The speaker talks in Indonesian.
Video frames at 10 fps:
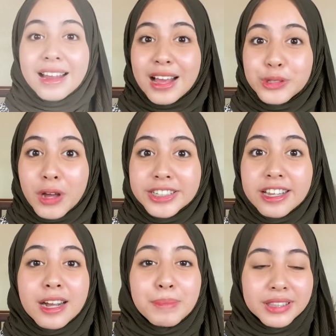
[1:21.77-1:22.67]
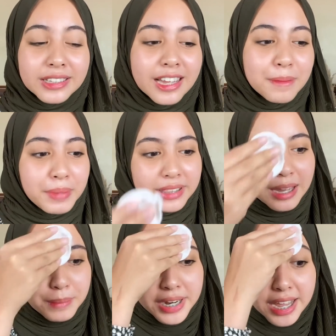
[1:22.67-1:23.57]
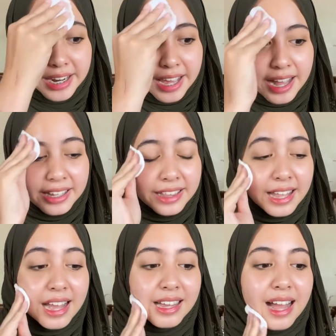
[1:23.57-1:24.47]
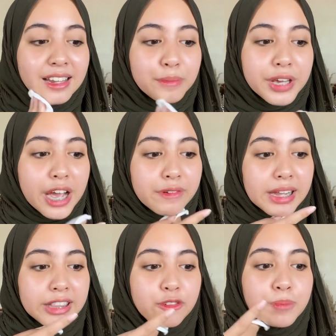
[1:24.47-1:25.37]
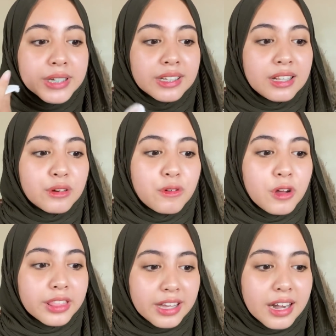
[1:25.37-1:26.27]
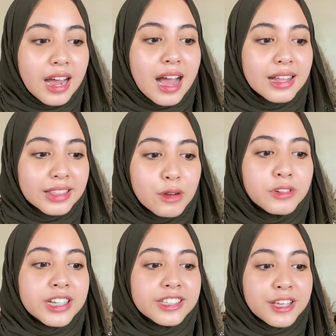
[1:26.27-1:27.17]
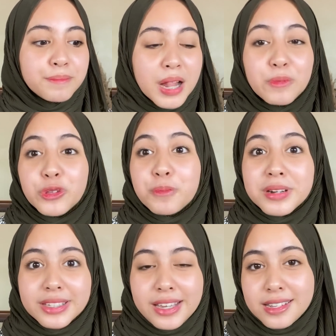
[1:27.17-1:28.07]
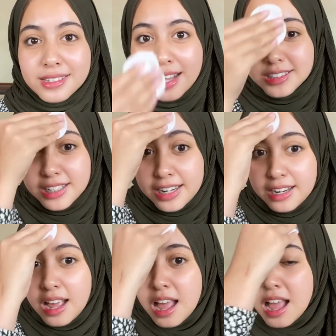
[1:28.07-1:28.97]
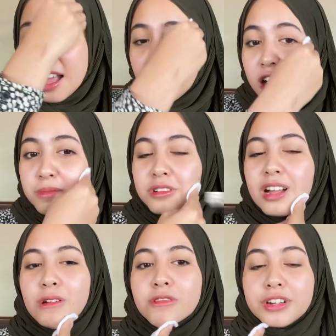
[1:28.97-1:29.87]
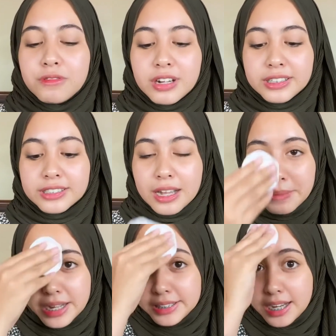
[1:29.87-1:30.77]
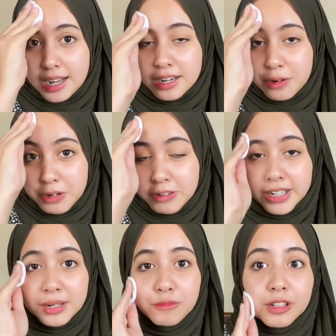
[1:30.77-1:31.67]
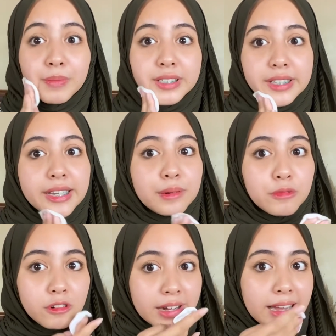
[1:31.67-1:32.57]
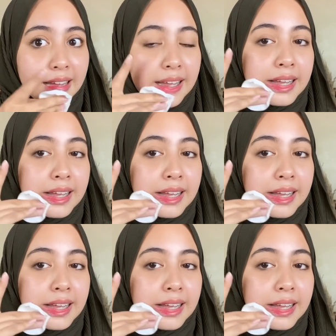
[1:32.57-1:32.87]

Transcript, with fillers: Langsung aja ke pertanyaan pertama dari Elita, Kak lebih efektif micellar water atau cleansing balm untuk bersihin sunscreen? kalau menurut aku keduanya sama aja karena dua-duanya kan buat bersihin muka